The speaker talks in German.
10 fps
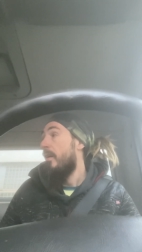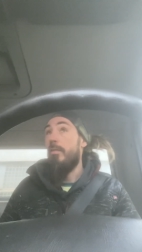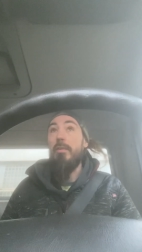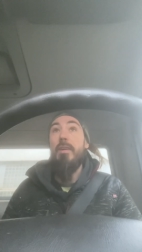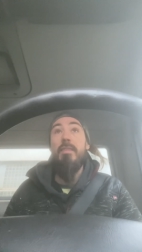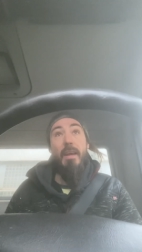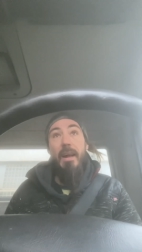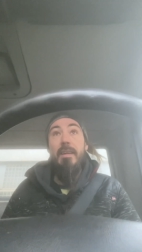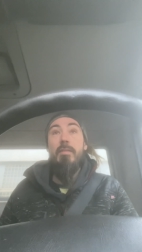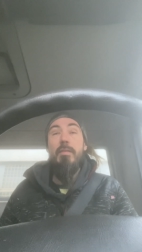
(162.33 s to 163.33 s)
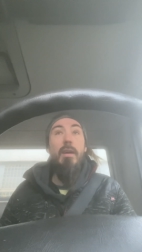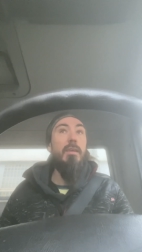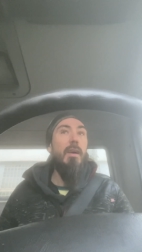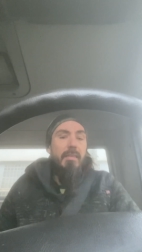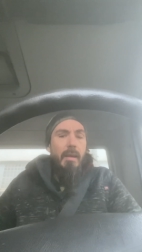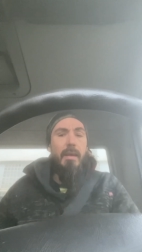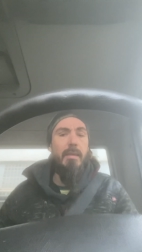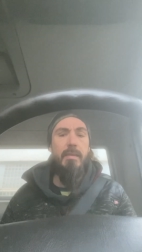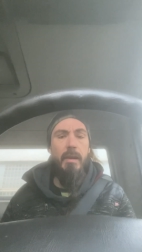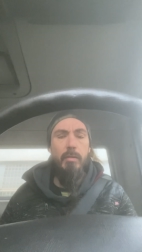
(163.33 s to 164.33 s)
sondern sachlich zu sagen, krass, ey, ich
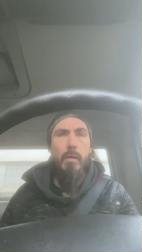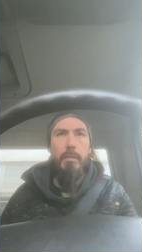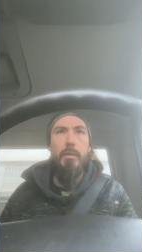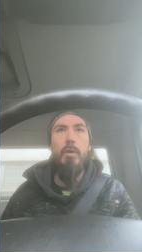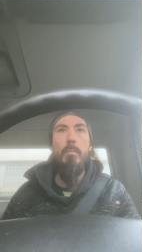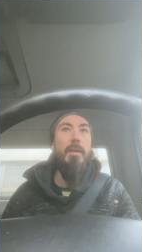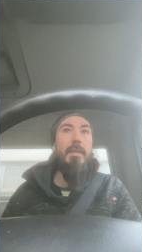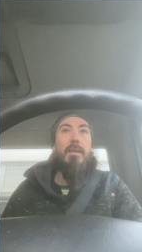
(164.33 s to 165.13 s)
sehe das sowas von komplett